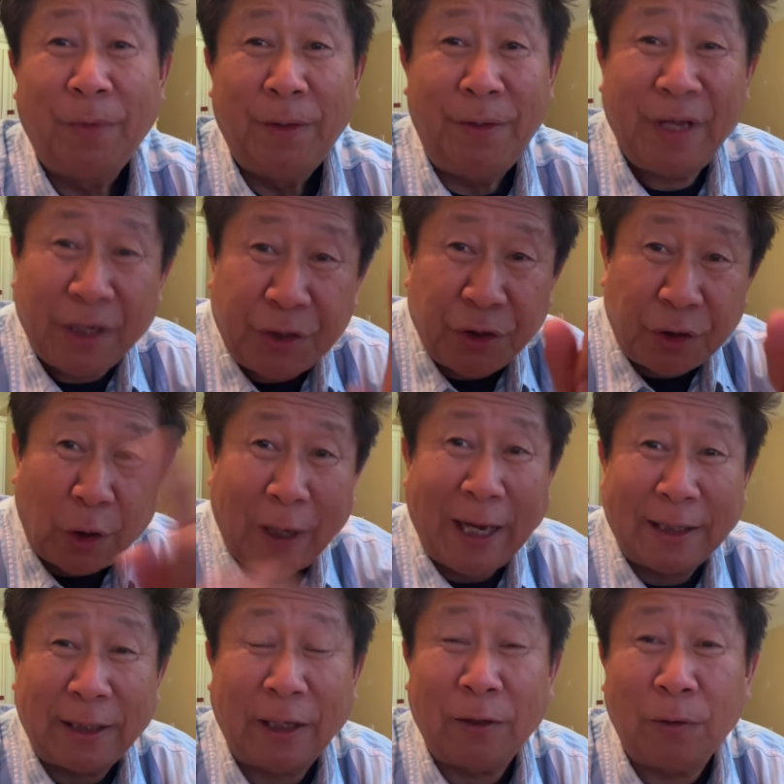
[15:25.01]
nhà chứ to
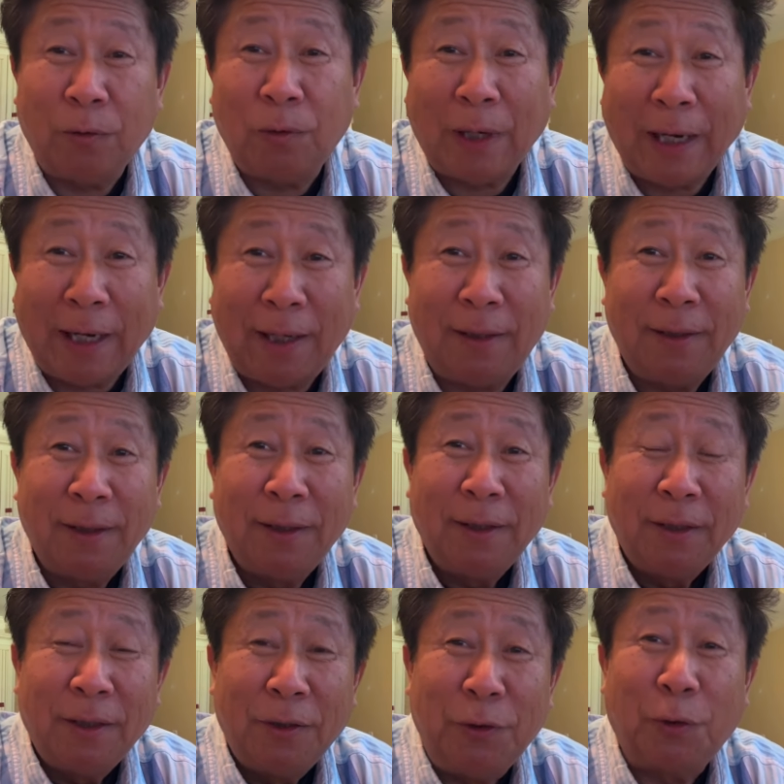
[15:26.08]
hạt tàu hồ à
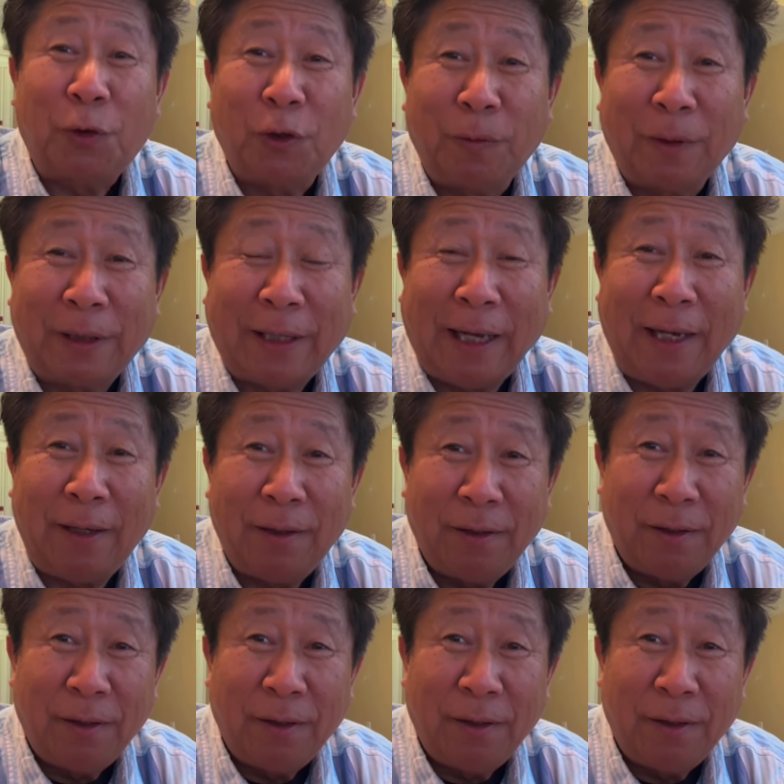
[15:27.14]
youtube ta